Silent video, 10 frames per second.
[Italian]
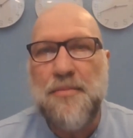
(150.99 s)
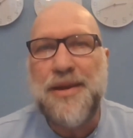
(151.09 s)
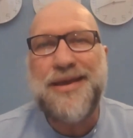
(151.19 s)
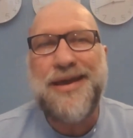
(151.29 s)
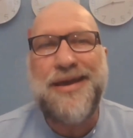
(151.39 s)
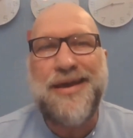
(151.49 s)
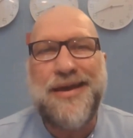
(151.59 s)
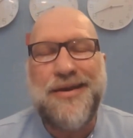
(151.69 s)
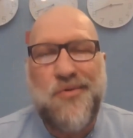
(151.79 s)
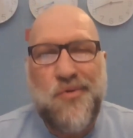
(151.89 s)

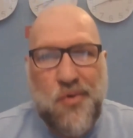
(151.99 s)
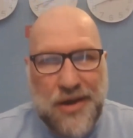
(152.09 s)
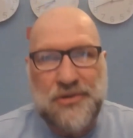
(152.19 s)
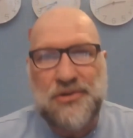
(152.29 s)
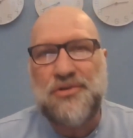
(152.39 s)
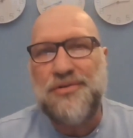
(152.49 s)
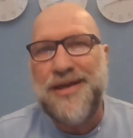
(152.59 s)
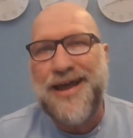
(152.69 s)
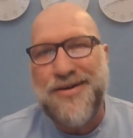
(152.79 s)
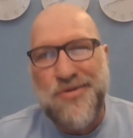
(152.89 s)
perché questo
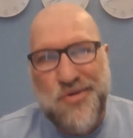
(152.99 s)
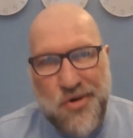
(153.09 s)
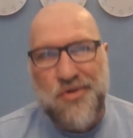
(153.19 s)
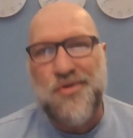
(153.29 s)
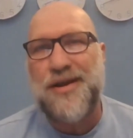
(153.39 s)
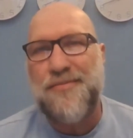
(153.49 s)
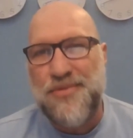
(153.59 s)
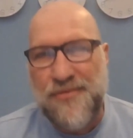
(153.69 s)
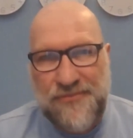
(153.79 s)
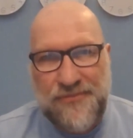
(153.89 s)
darà ancora
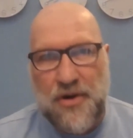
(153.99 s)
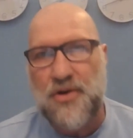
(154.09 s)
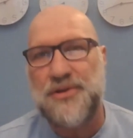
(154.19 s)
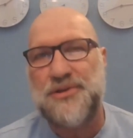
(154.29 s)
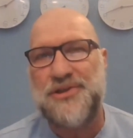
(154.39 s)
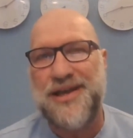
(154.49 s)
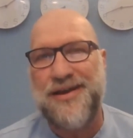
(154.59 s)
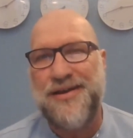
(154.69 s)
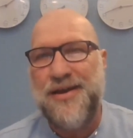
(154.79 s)
più forza,